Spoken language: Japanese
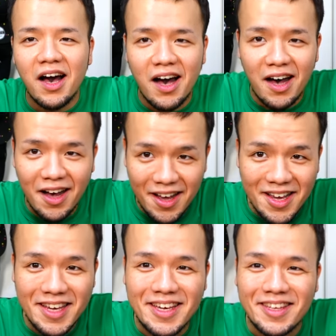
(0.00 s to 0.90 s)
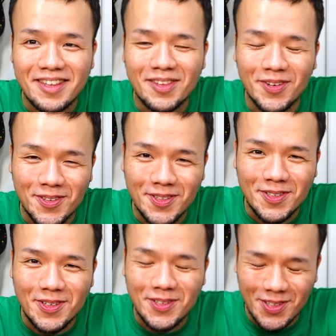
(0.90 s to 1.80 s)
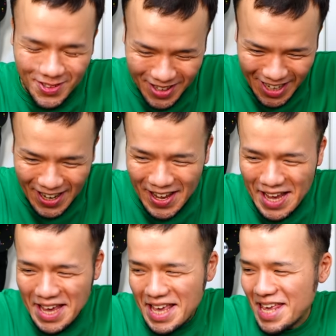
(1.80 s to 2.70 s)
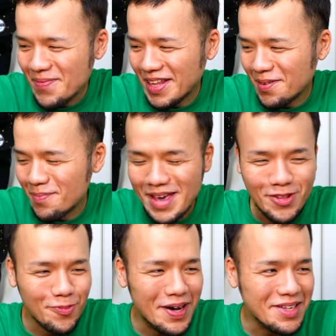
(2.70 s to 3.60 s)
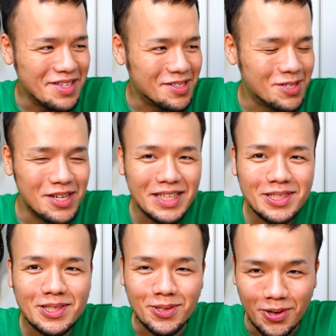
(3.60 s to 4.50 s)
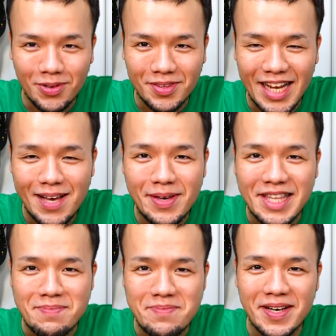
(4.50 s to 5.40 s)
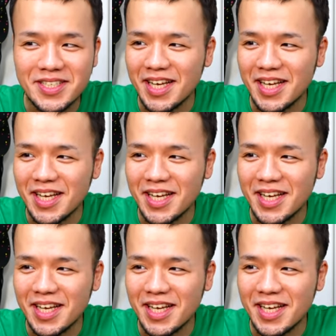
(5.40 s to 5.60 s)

はい、ということで、今ね、目の前にずらっと並べてみまし